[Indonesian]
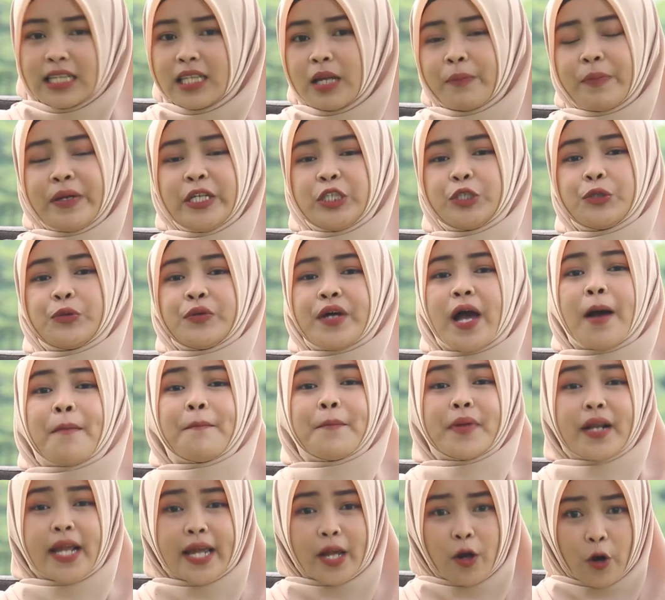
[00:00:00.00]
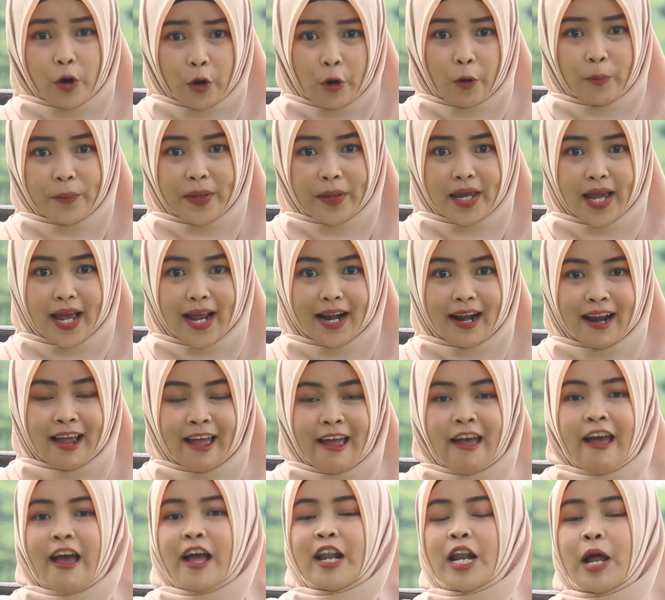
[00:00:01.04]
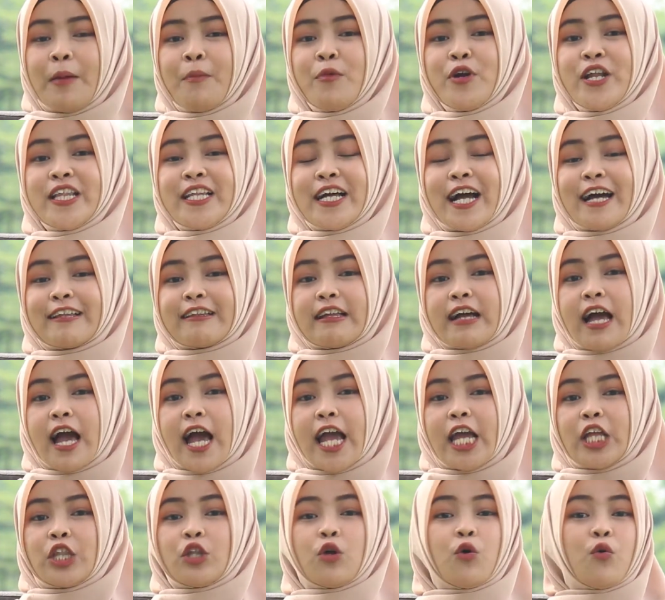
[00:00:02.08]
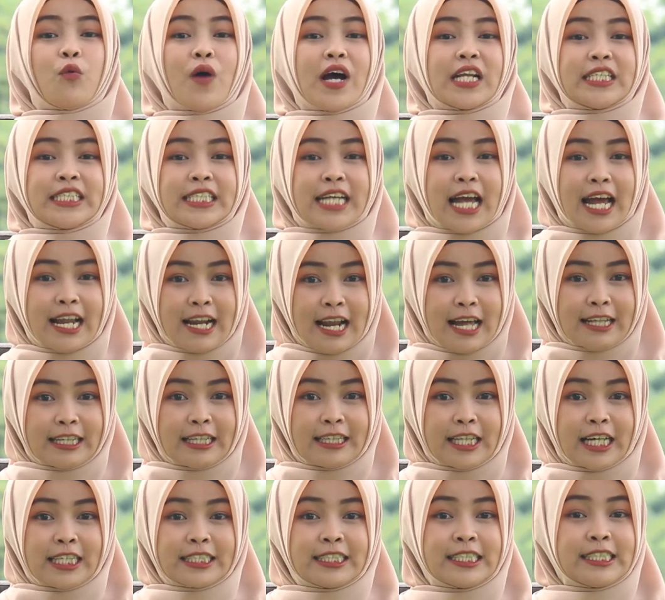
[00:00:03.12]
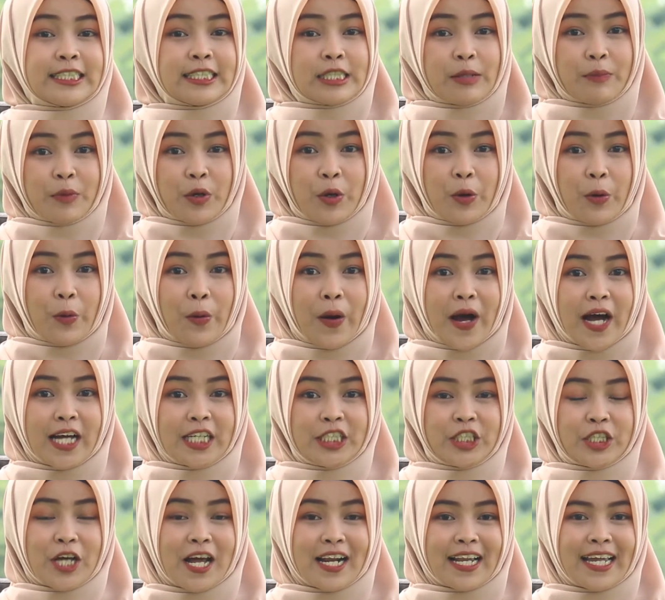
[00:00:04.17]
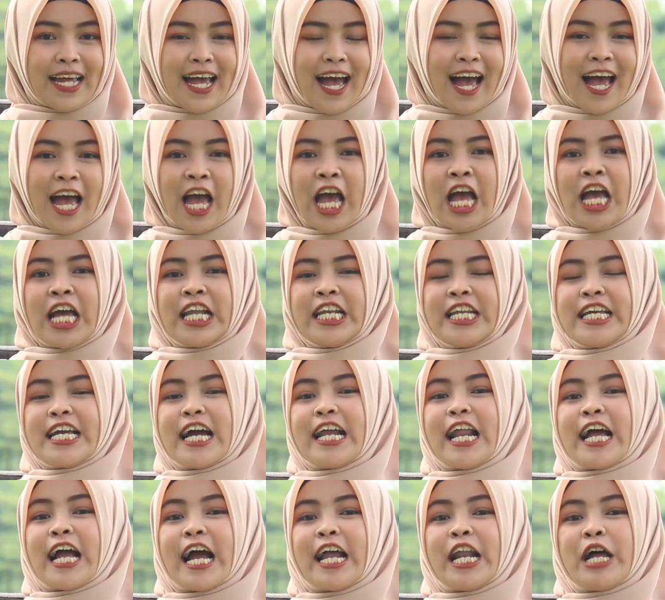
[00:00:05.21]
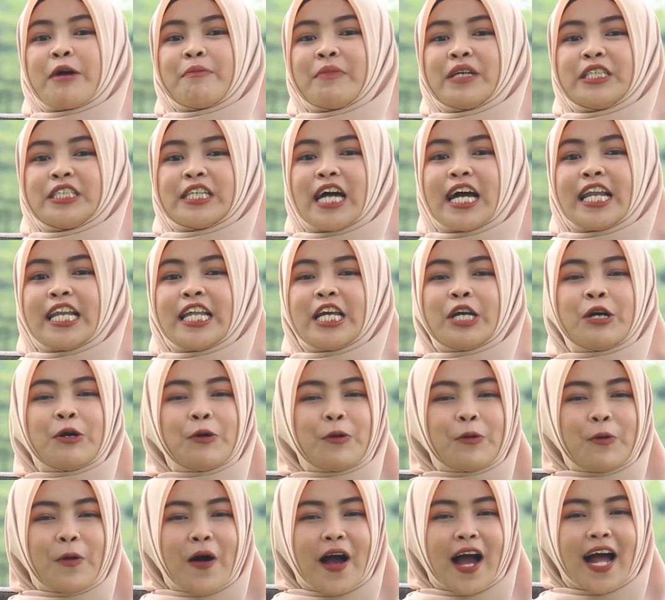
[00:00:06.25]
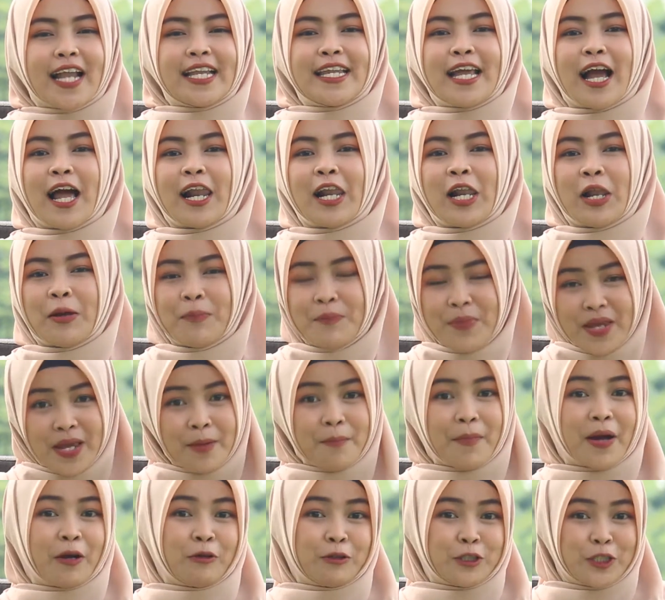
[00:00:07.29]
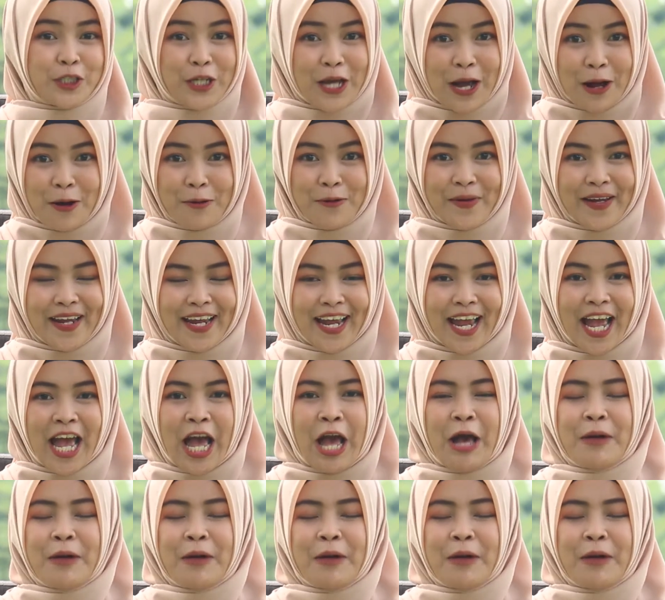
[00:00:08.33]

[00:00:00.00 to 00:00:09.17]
tetapi juga perekonomian. Namun di tengah-tengah itu wacana tentang sistem keuangan syariah digadang-gadang menjadi keuangan yang lebih manusiawi.